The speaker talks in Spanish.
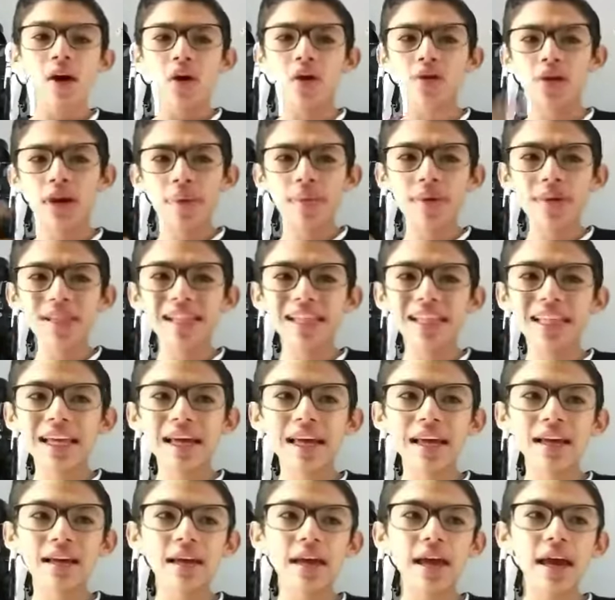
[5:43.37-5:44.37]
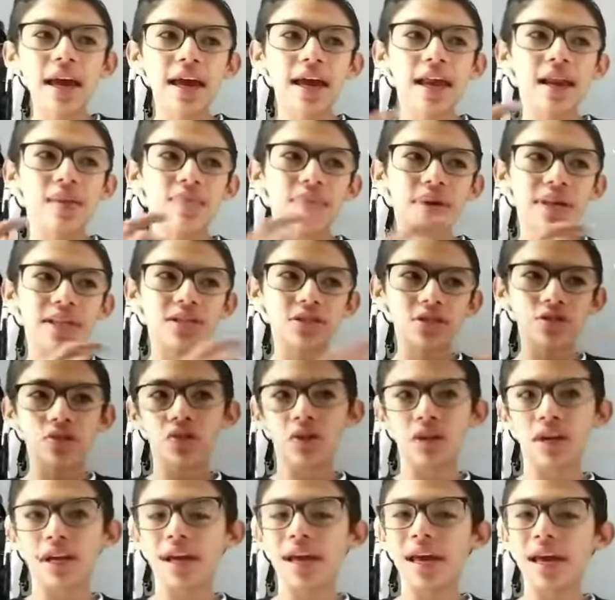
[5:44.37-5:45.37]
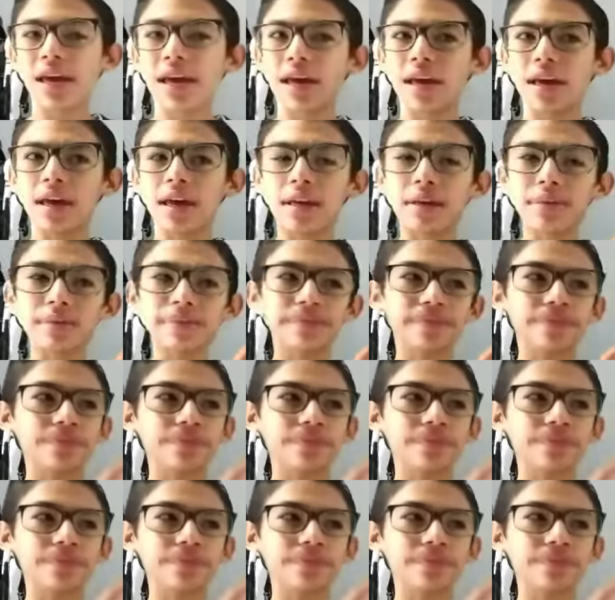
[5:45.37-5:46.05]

Obviamente él pensó que